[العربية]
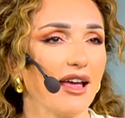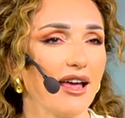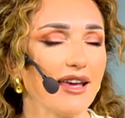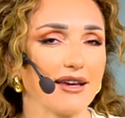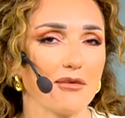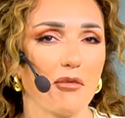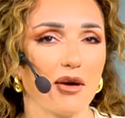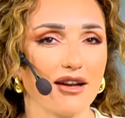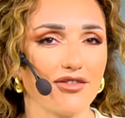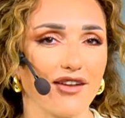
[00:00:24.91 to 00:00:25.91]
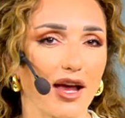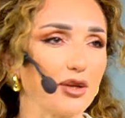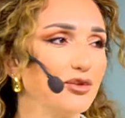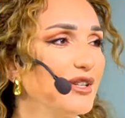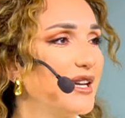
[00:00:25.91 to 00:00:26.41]
هيك ما بعرف
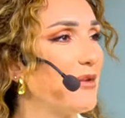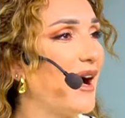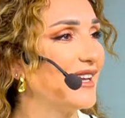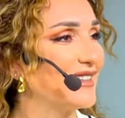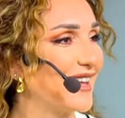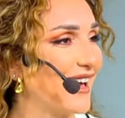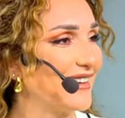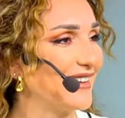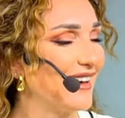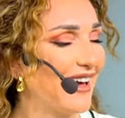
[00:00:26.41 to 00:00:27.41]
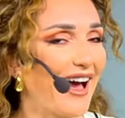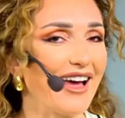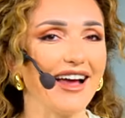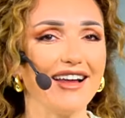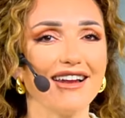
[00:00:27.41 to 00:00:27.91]
أخذوني لمحل تاني
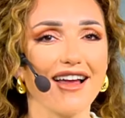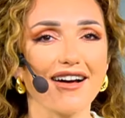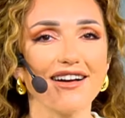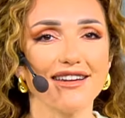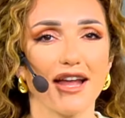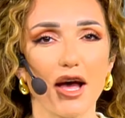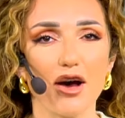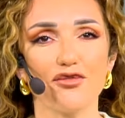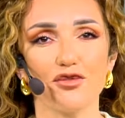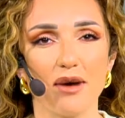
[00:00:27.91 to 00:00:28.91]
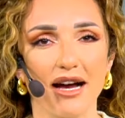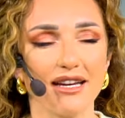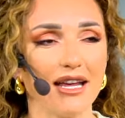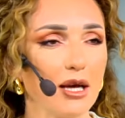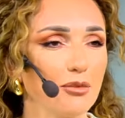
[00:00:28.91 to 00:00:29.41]
قال على الأقل نخاف معا